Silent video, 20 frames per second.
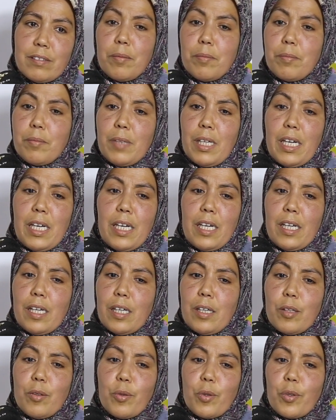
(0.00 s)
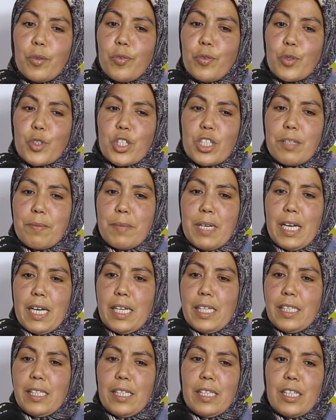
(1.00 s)
ما وقفوش
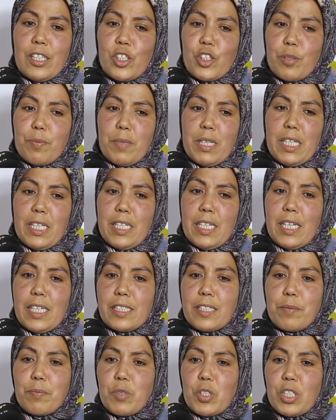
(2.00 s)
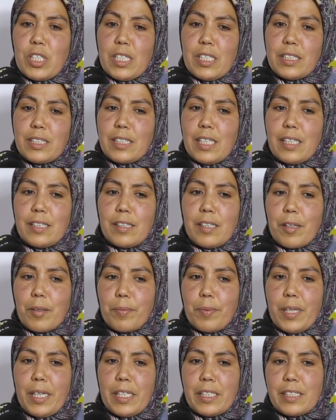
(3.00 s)
معايا الجمعيات مشيت
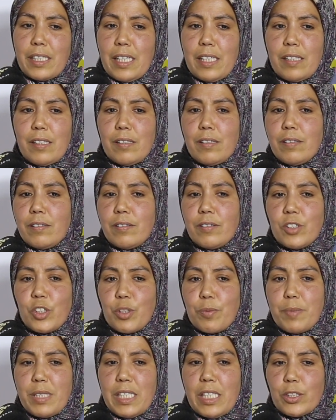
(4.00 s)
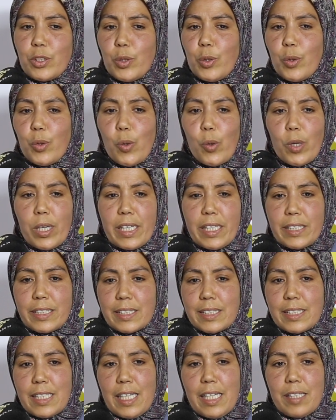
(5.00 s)
رباط على الجمعيات حقوق
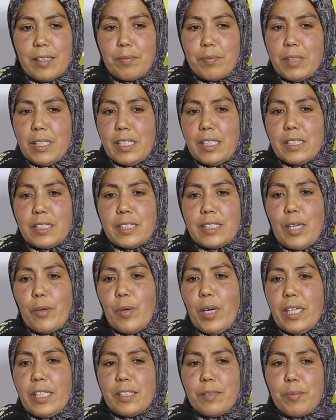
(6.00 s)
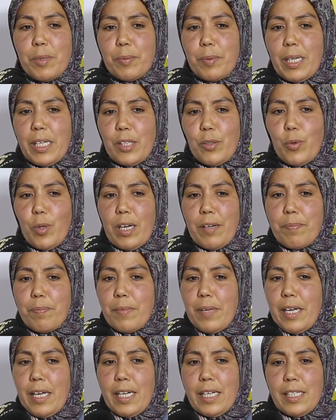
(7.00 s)
الانسان ما حتى واحد ما باغي يوقف
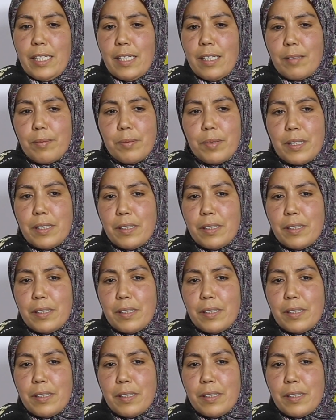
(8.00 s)
معايا